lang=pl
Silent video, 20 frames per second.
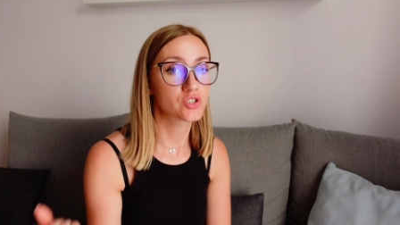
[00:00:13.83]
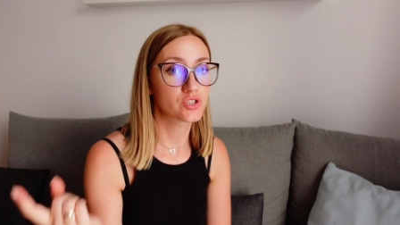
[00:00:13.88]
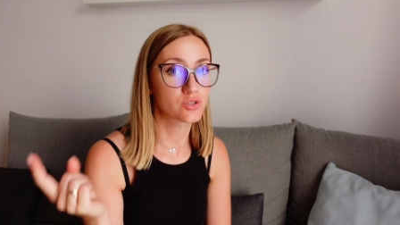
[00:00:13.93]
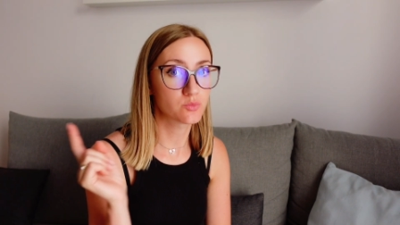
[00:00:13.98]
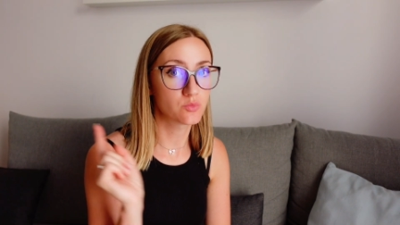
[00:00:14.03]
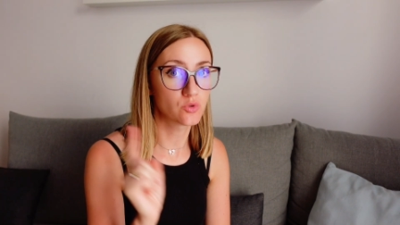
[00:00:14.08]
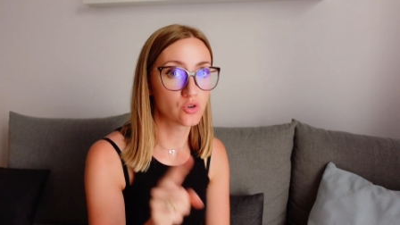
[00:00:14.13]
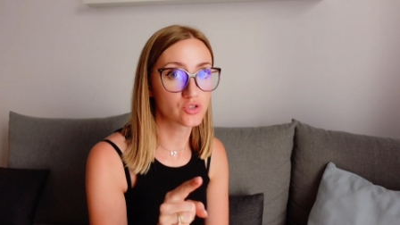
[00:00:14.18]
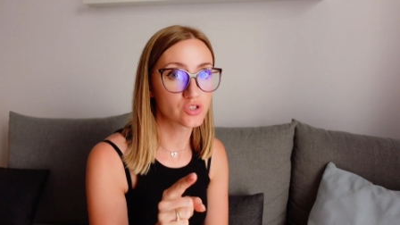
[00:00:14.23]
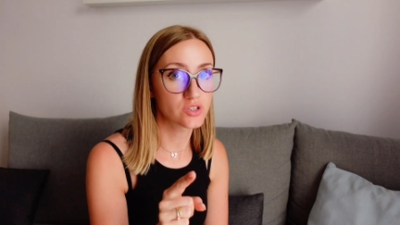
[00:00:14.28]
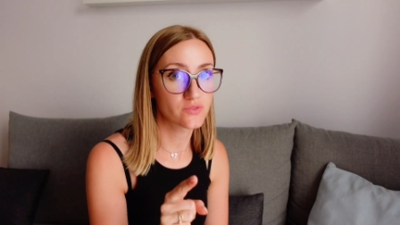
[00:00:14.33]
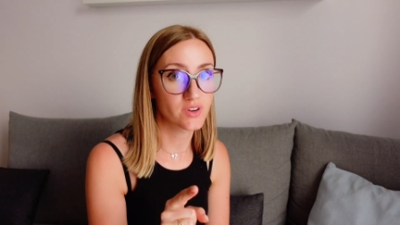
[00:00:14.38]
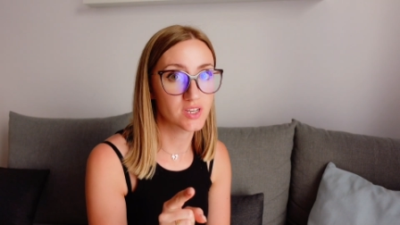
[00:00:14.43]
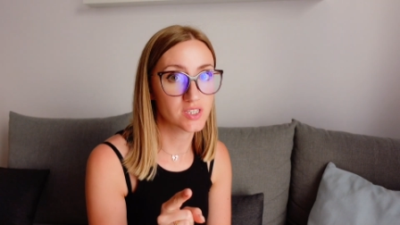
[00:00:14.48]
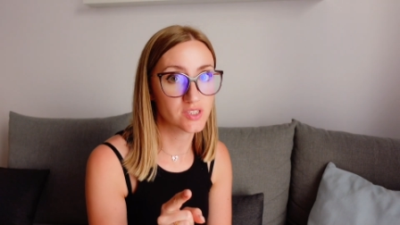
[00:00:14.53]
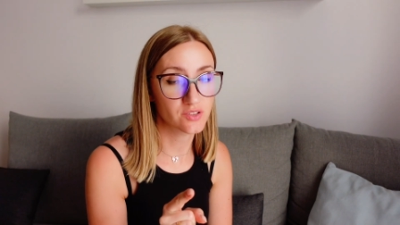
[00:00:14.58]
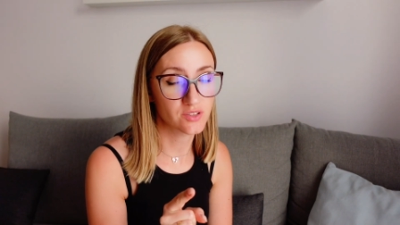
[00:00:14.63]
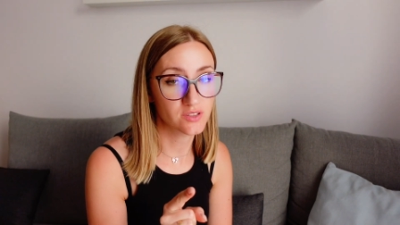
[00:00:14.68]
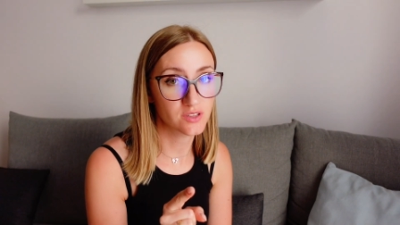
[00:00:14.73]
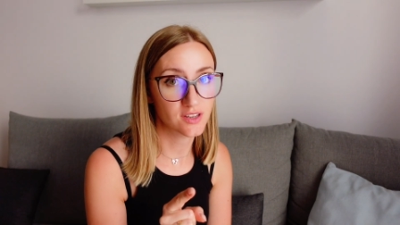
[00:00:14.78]
że może
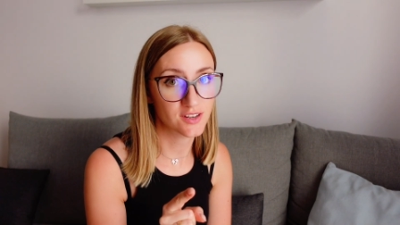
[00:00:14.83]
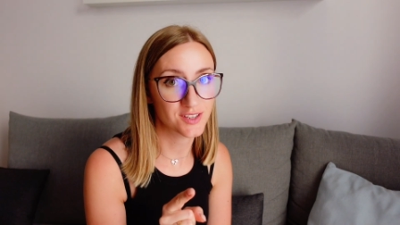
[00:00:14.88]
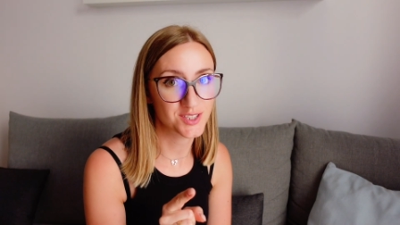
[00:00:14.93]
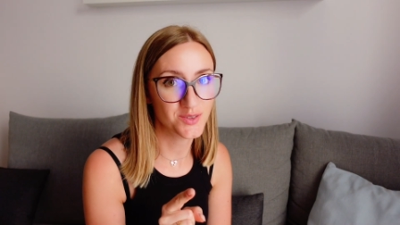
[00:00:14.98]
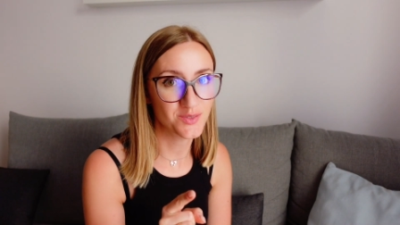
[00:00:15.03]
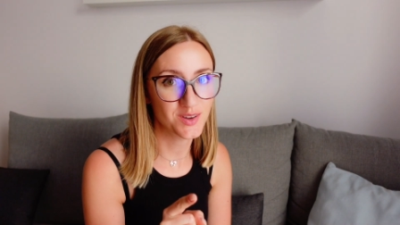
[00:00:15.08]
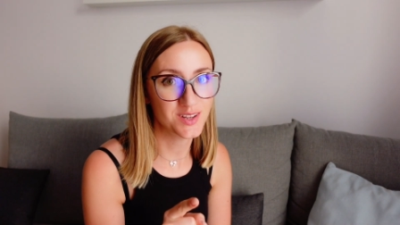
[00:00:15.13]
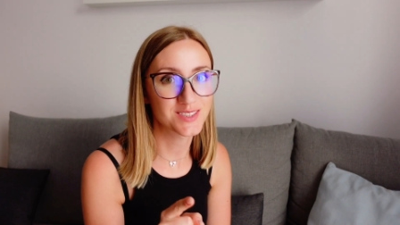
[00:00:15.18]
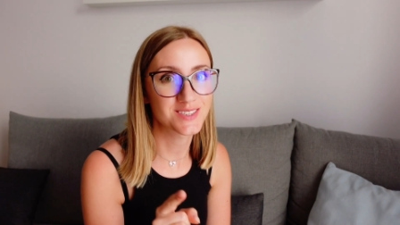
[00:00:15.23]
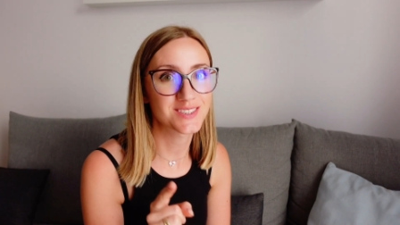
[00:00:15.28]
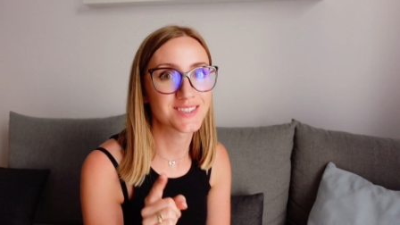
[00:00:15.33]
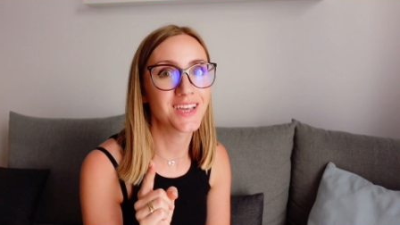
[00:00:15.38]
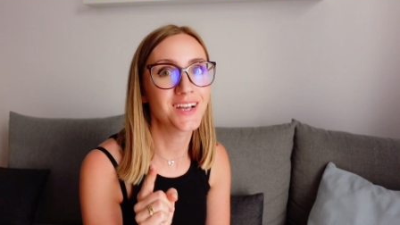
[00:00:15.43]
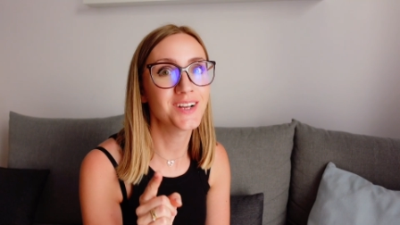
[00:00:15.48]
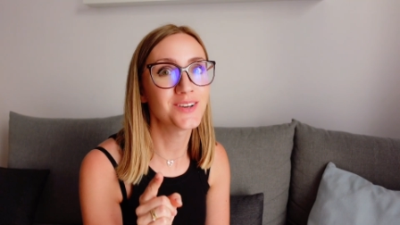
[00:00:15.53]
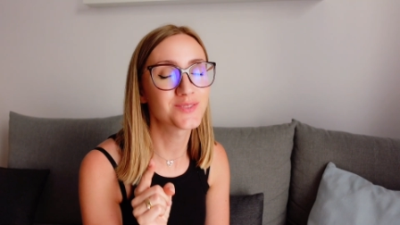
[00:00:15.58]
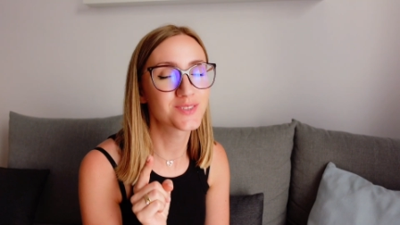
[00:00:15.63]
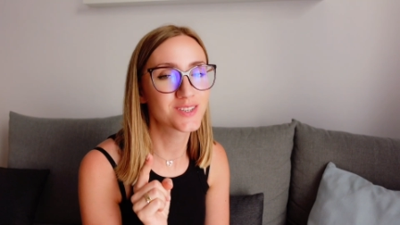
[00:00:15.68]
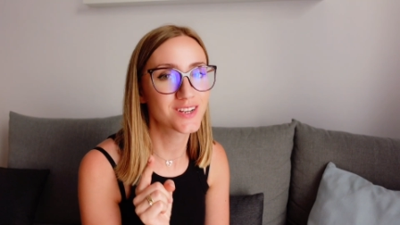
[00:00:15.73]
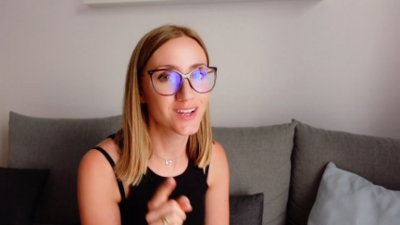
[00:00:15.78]
Was to interesować z
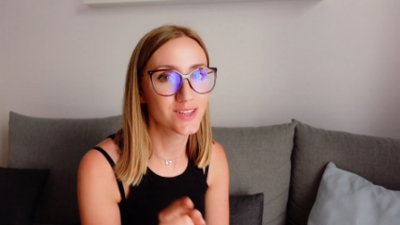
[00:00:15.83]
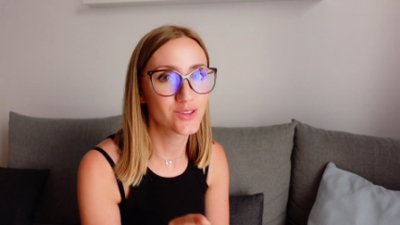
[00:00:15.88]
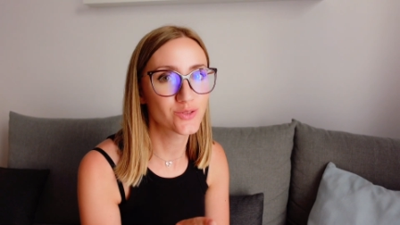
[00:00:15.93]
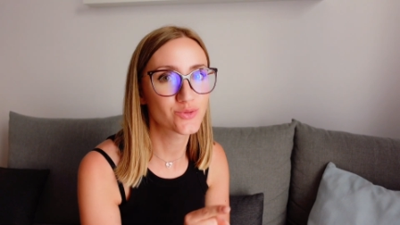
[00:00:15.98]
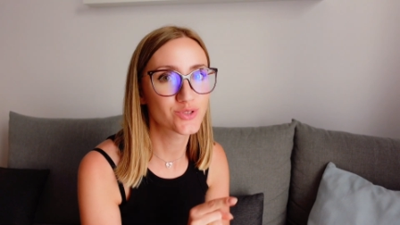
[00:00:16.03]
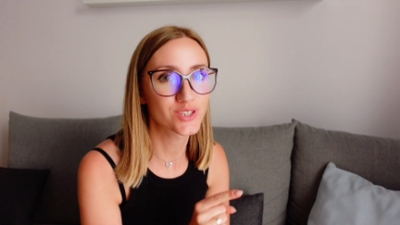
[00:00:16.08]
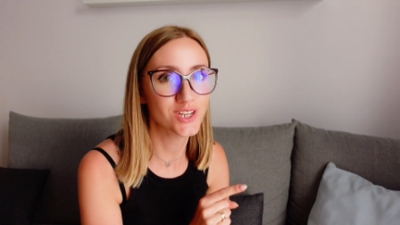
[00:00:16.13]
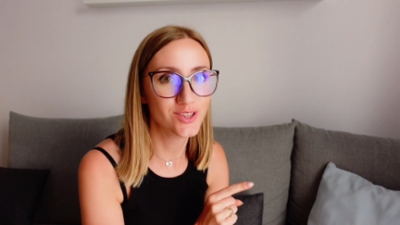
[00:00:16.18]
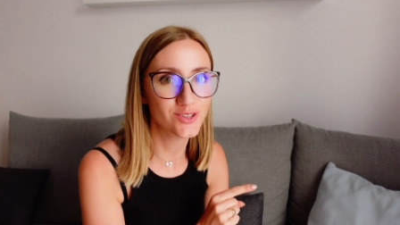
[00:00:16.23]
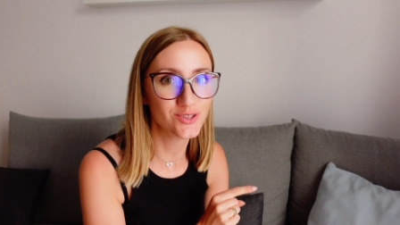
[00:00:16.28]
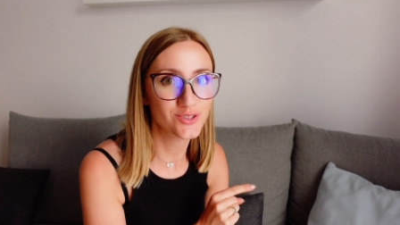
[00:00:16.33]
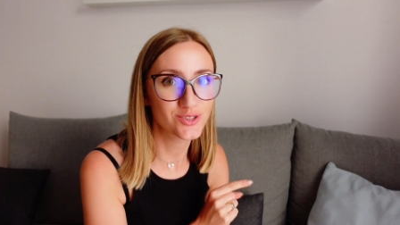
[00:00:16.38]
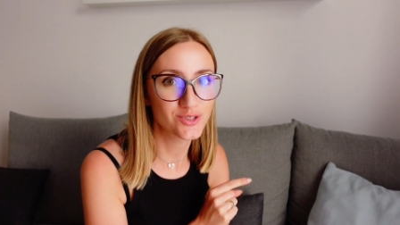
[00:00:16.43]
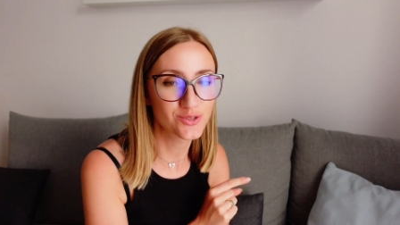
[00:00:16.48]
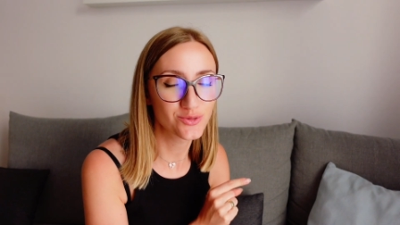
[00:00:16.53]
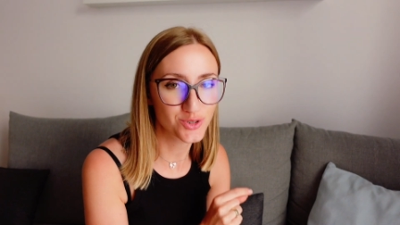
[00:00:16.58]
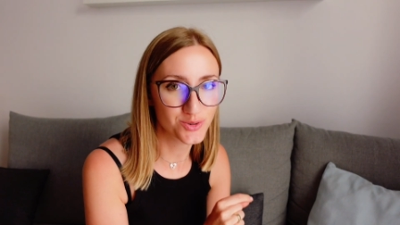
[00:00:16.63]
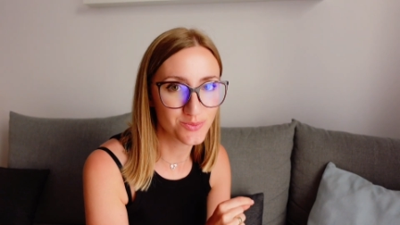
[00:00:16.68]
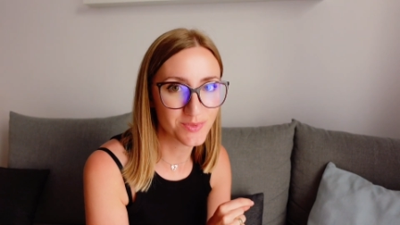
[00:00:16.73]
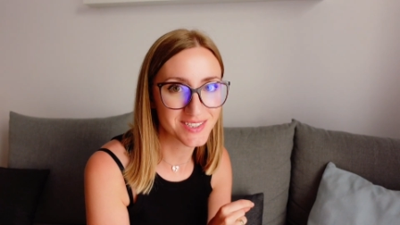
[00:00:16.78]
tego względu, że dość
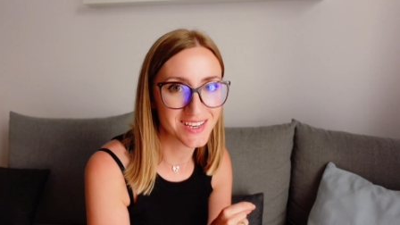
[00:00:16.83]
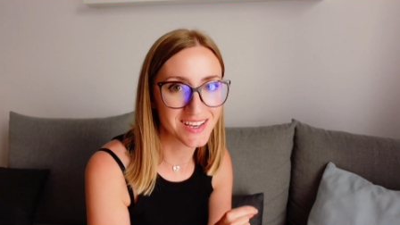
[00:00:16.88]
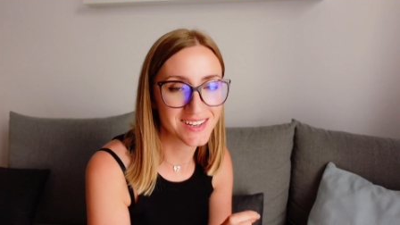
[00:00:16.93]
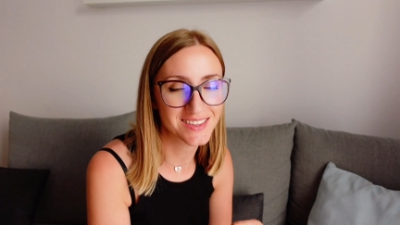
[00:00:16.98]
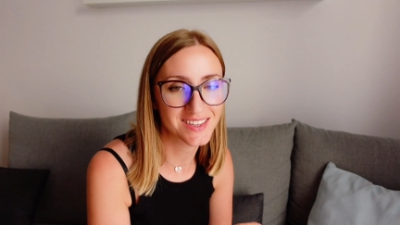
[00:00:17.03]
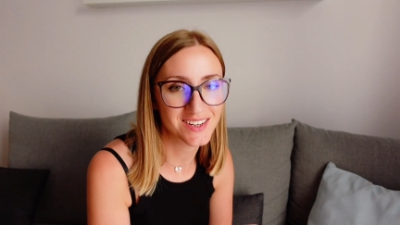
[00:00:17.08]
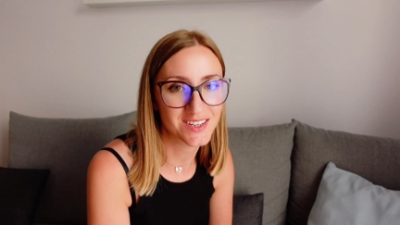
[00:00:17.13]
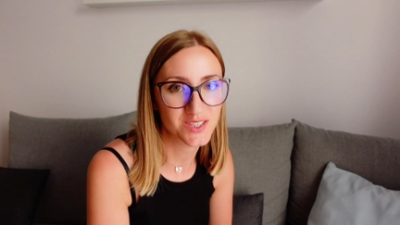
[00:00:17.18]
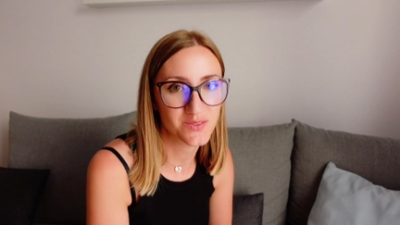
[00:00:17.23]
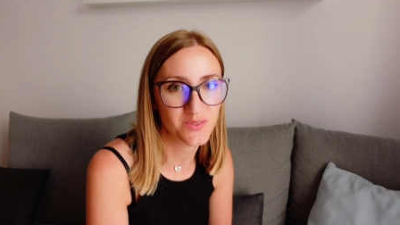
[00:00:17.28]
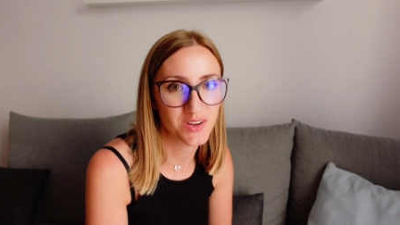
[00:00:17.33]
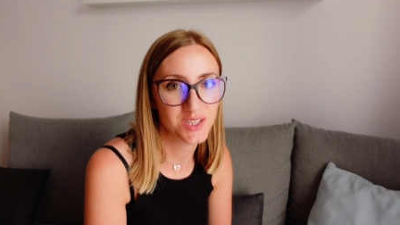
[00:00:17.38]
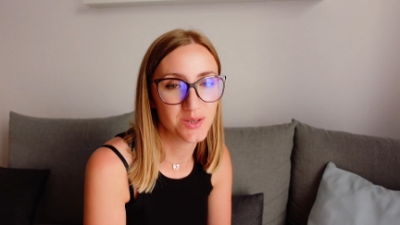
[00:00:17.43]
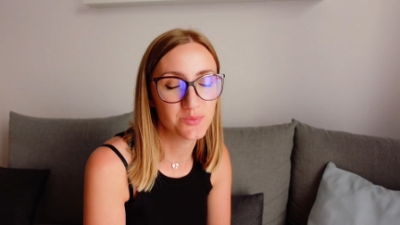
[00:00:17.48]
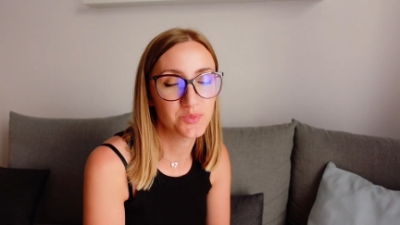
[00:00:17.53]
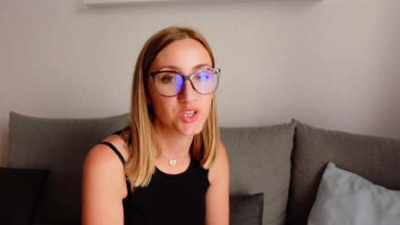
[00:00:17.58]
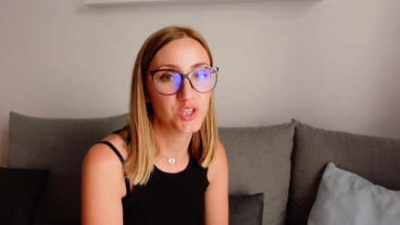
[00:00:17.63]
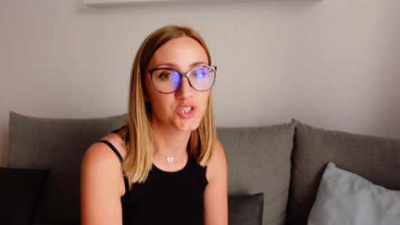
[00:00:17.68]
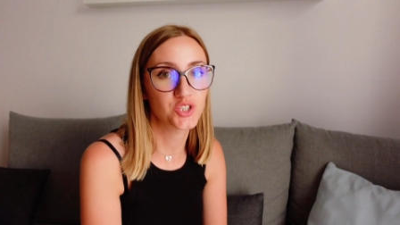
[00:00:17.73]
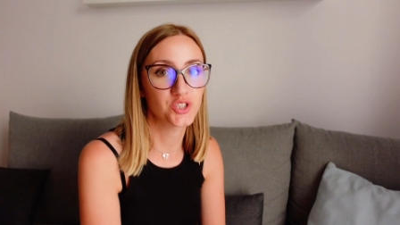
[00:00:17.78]
dużym
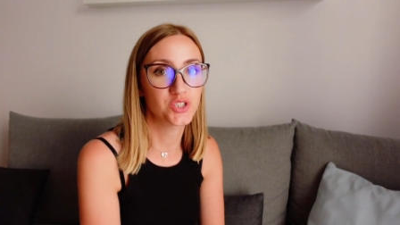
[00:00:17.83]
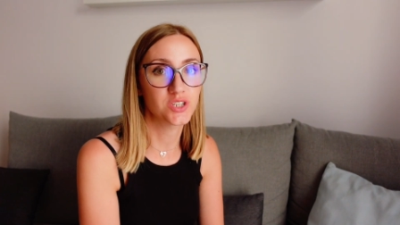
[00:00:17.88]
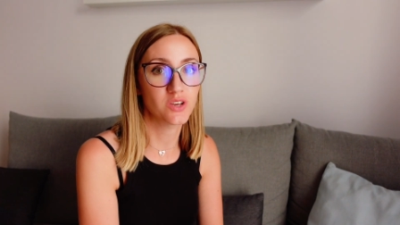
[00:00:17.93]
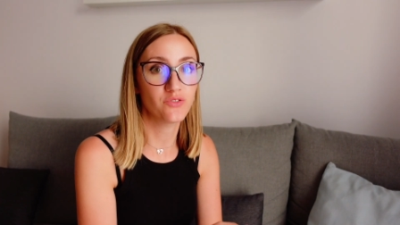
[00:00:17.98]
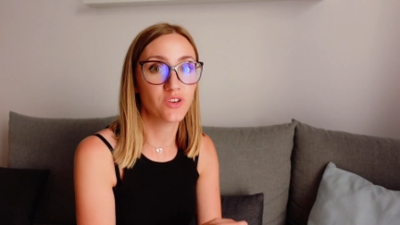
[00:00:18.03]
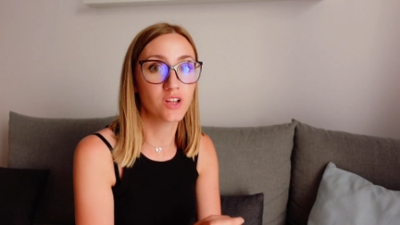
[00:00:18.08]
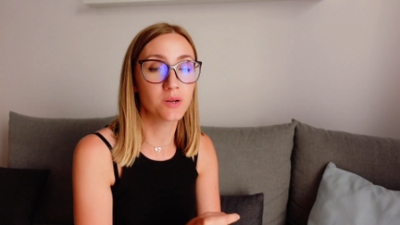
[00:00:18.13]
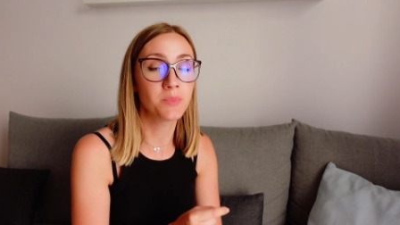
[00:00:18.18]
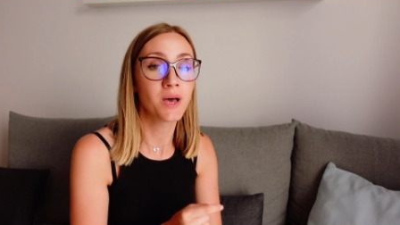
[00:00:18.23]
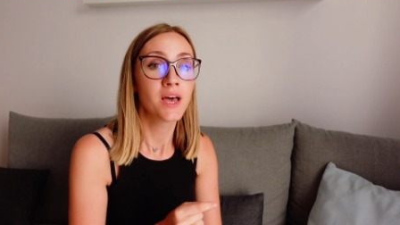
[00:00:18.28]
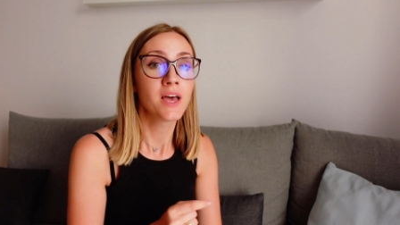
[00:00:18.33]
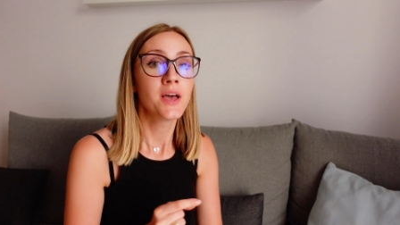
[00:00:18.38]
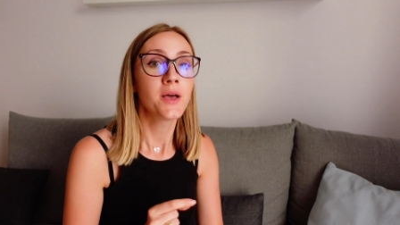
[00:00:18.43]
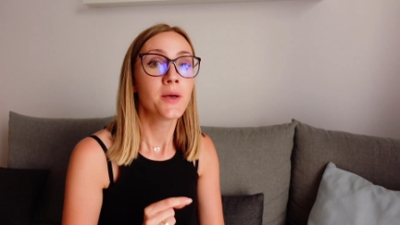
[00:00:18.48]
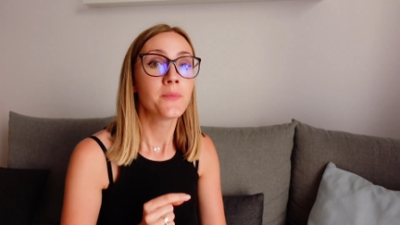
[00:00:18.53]
zainteresowaniem cieszy się film